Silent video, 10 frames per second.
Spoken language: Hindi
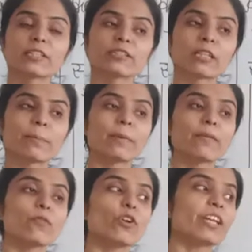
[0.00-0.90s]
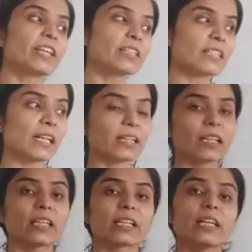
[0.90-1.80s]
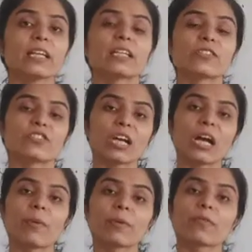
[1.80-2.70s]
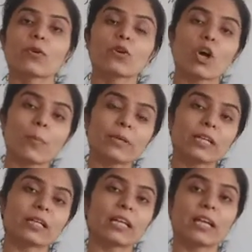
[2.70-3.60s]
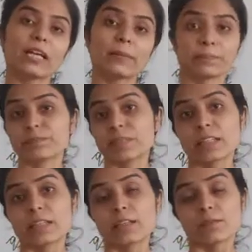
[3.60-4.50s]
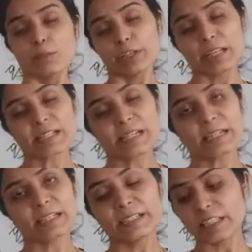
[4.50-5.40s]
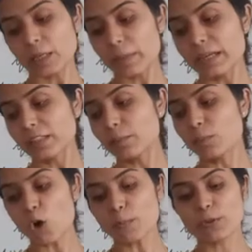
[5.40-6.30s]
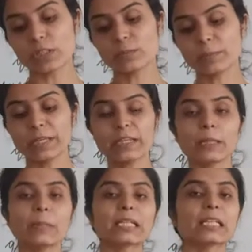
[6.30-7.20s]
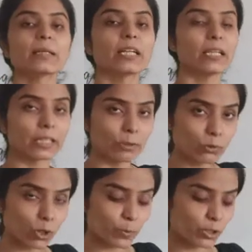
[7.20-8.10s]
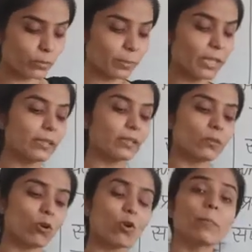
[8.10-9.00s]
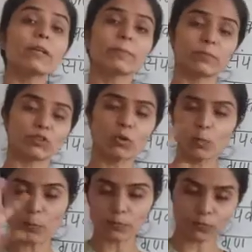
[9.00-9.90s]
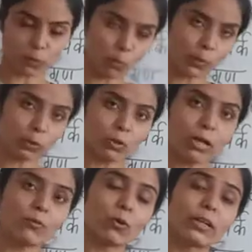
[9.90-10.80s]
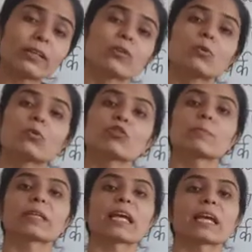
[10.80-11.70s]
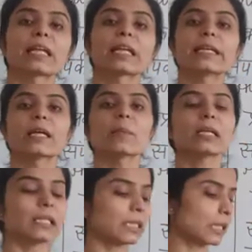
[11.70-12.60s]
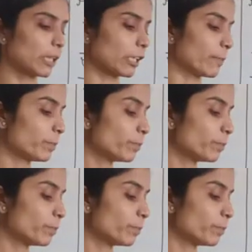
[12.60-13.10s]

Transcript: थर्ड स्टेप पे वो एरिया सेलेक्ट करेंगे जहाँ हमें वो कॉपी करना है वो एरिया सेलेक्ट करने के बाद हम ऑप्शन पे डबल क्लिक करेंगे उस ऑप्शन पे ओपन जो ओपन होगा फोल्डर उस पर क्या करेंगे डबल क्लिक करेंगे